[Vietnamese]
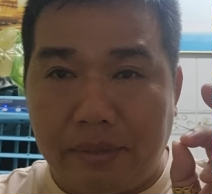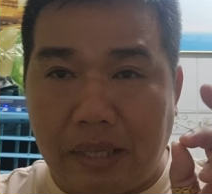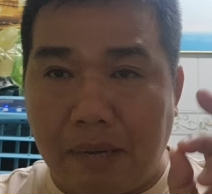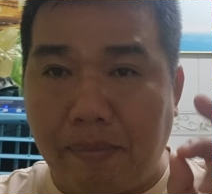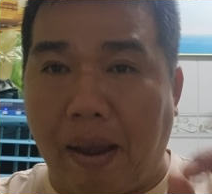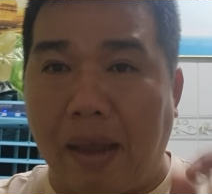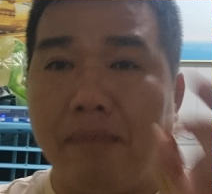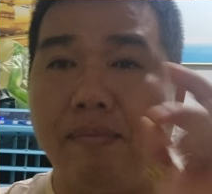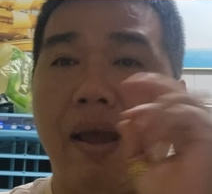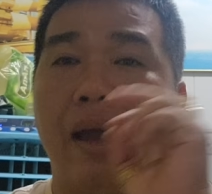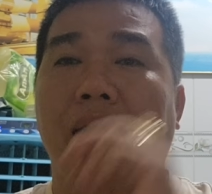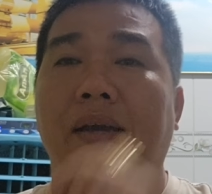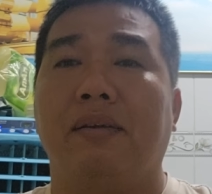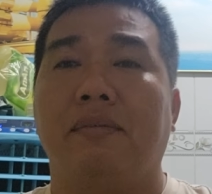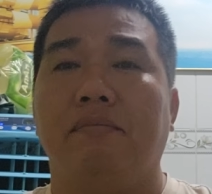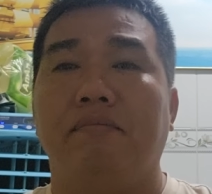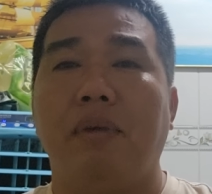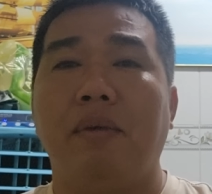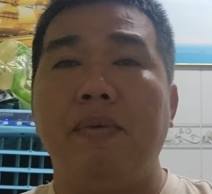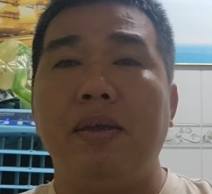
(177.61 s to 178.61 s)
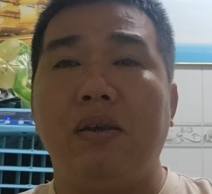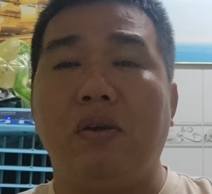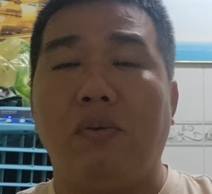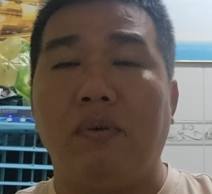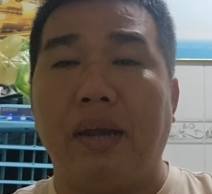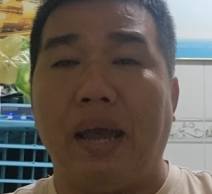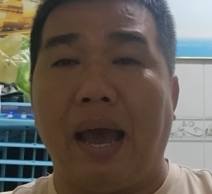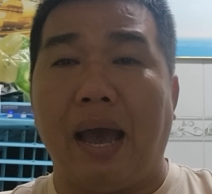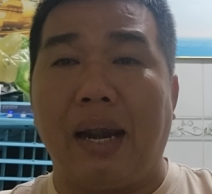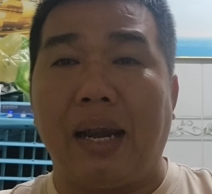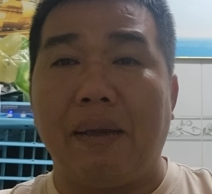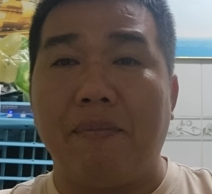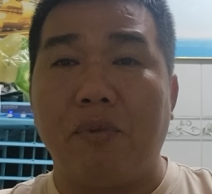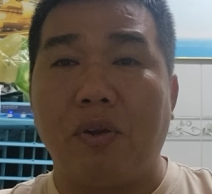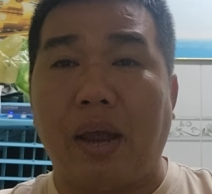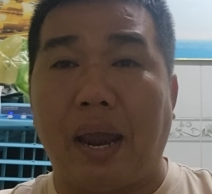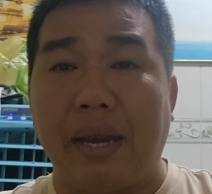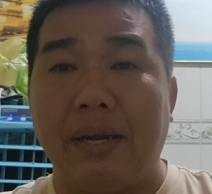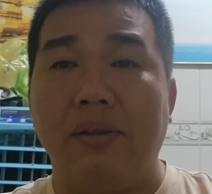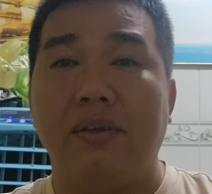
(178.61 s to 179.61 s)
tới bảy mặt mới biết con gà anh
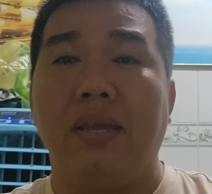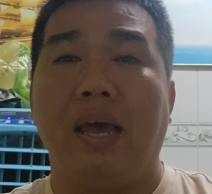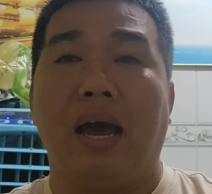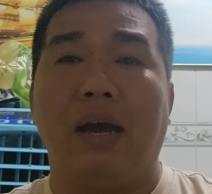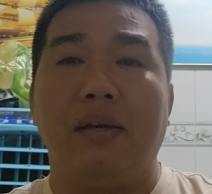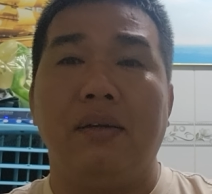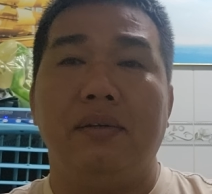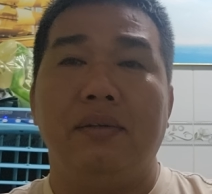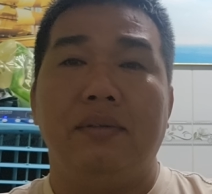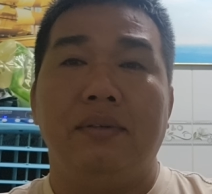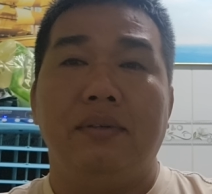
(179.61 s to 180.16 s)
em nó hay nó dở